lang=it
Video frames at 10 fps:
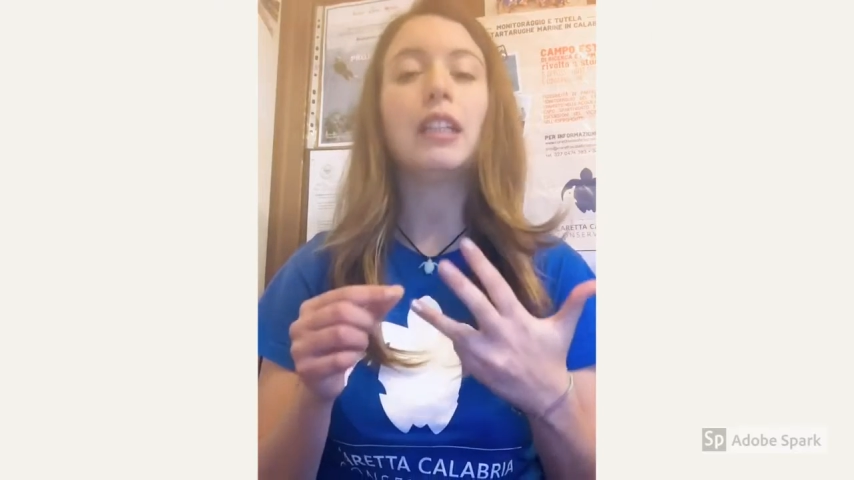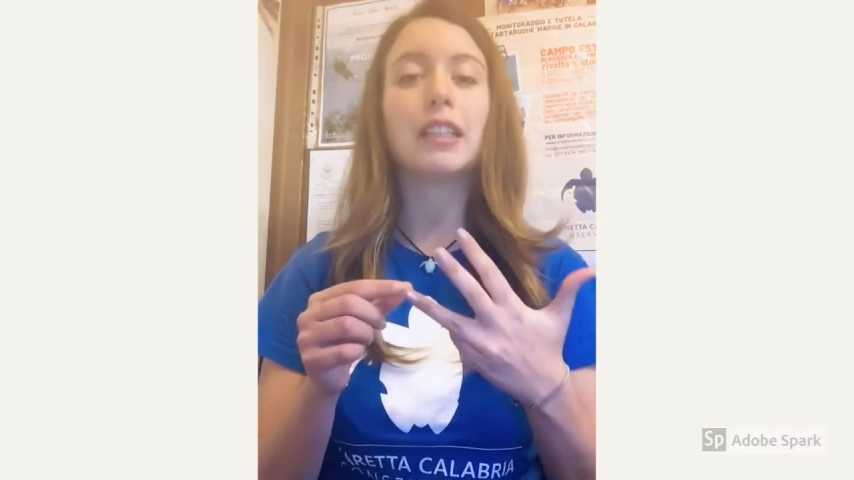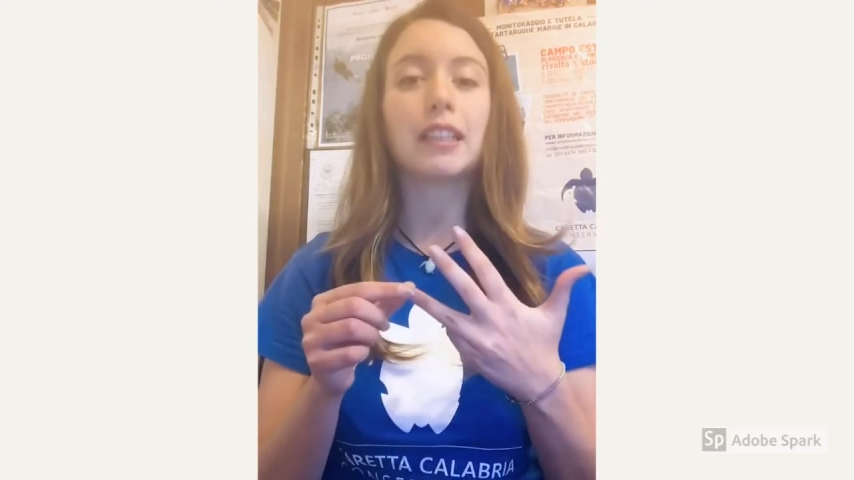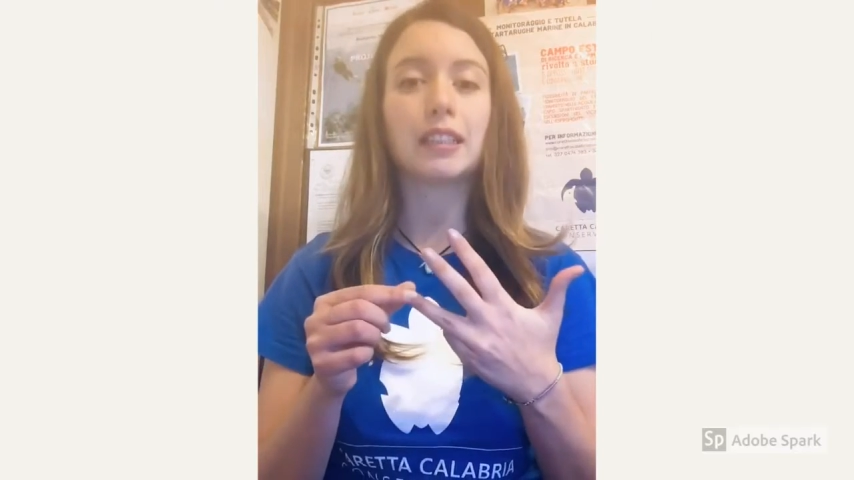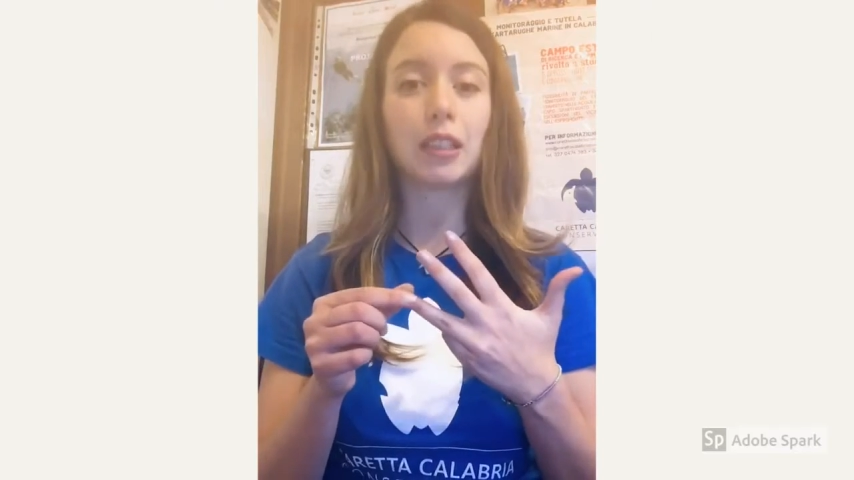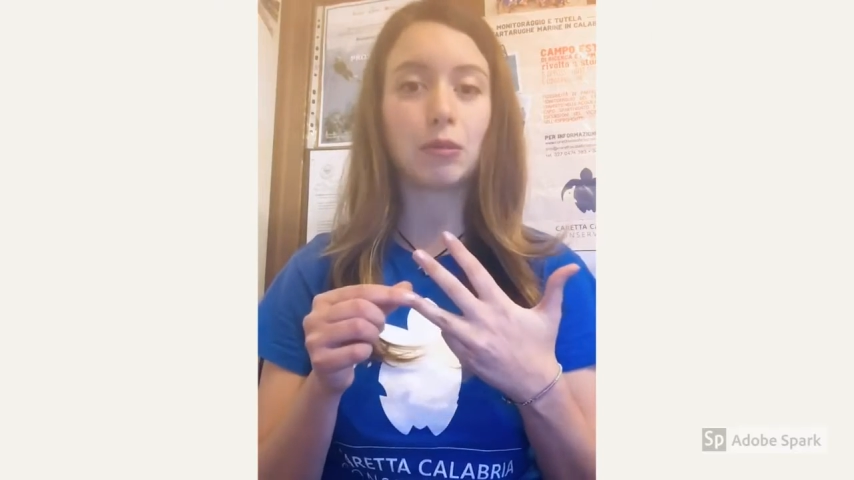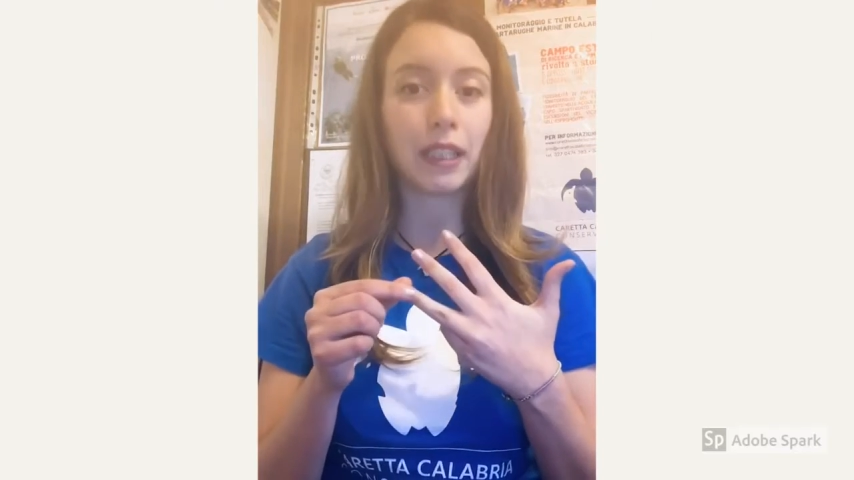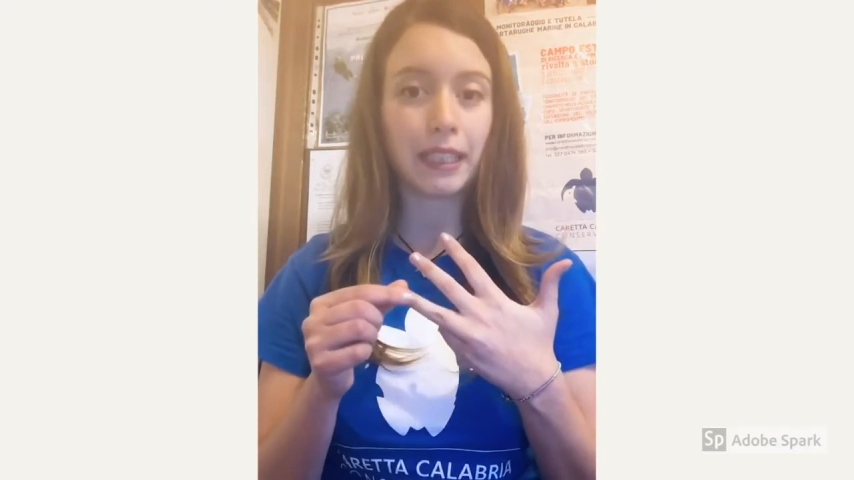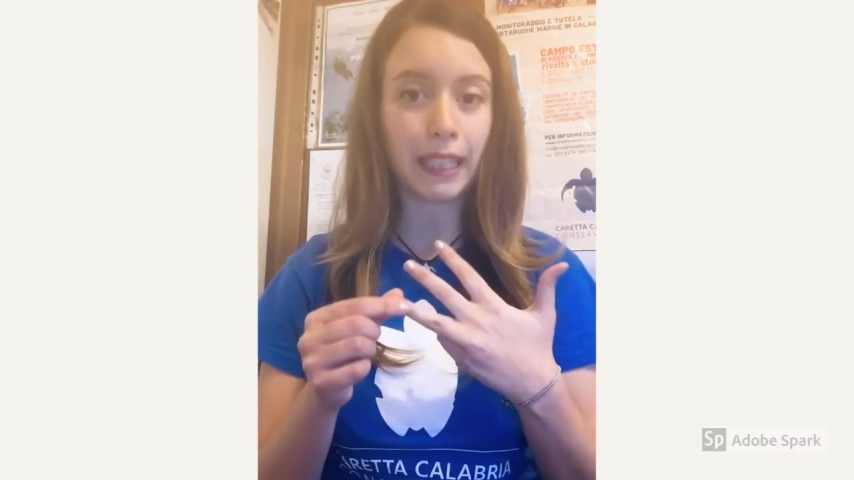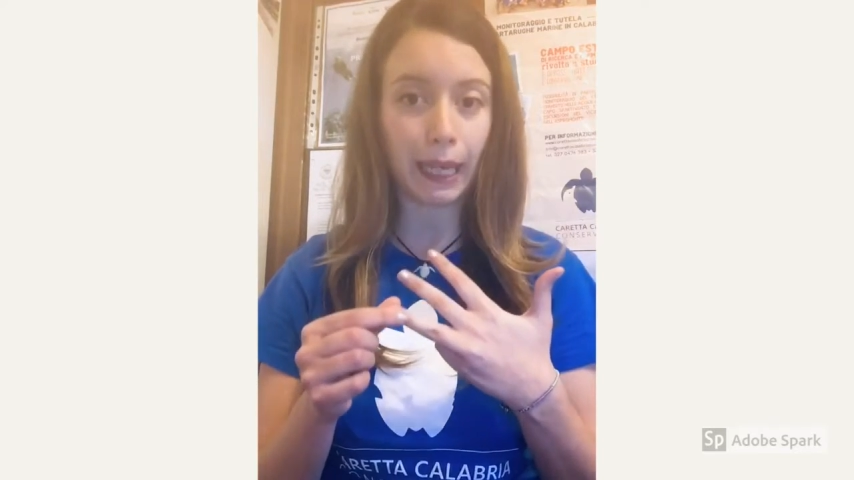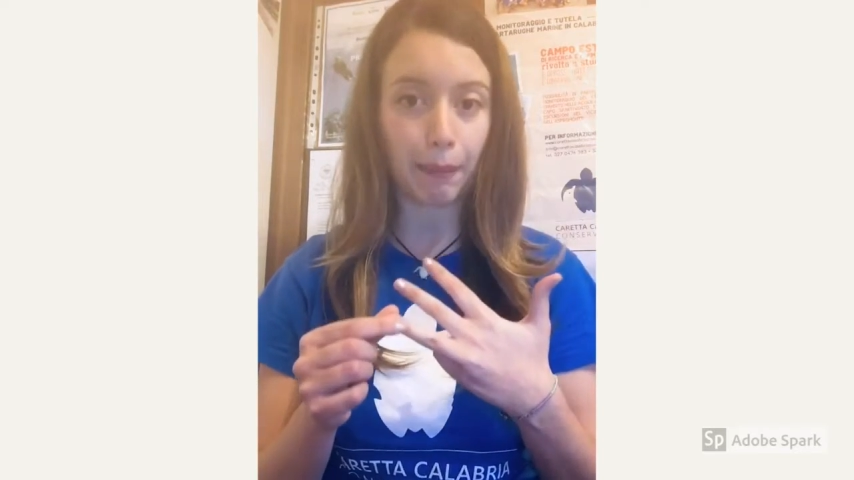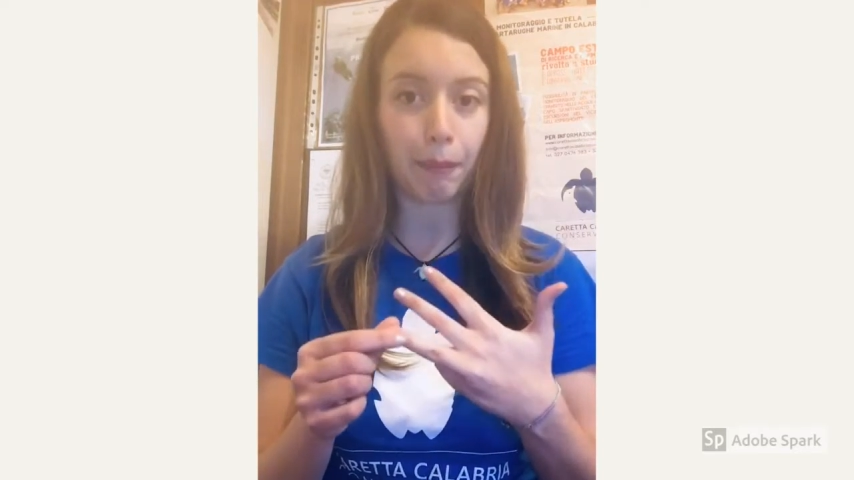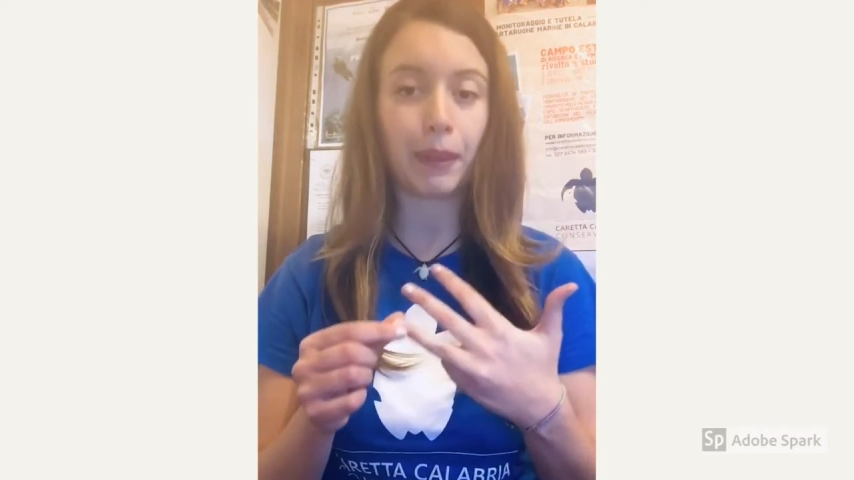la tartaruga di Kemp,